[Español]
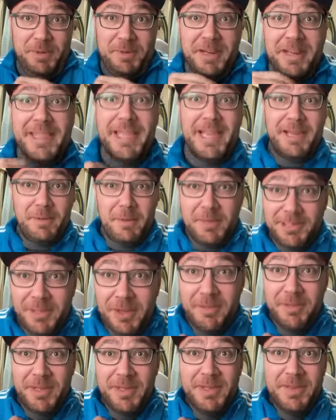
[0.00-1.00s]
primer día que me
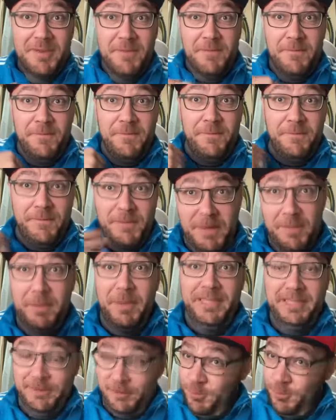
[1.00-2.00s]
pasó a mí,
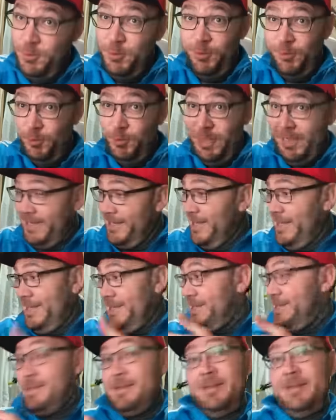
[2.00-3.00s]
flipas con YouTube
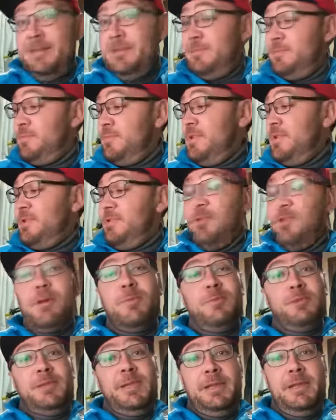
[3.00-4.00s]
aquí, viendo
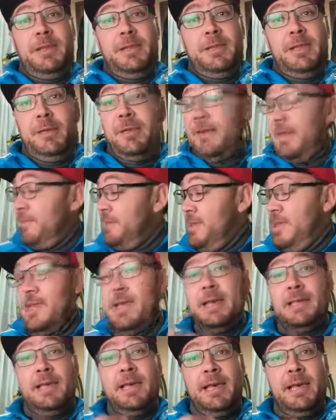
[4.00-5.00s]
cómo se reiniciaba la
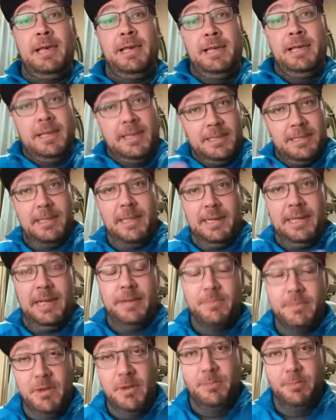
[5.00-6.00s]
mierda del
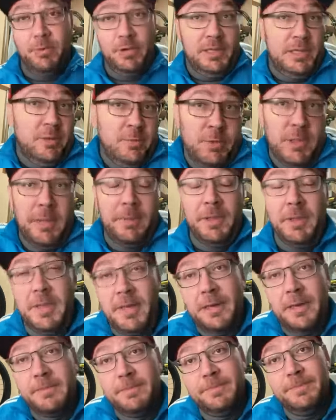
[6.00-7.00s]
cambio porque no podía
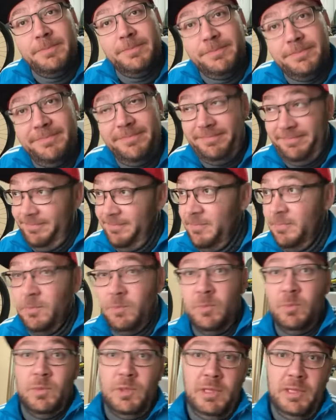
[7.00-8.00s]
avanzar.
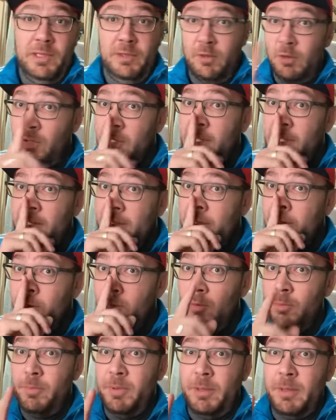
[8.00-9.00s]
Y no es que le diera un
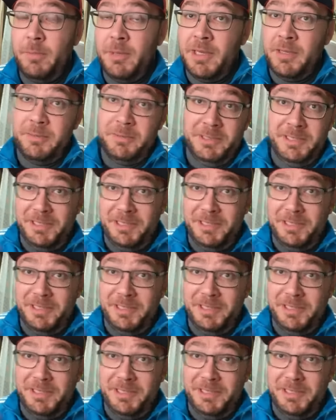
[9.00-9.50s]
golpe, encima es que no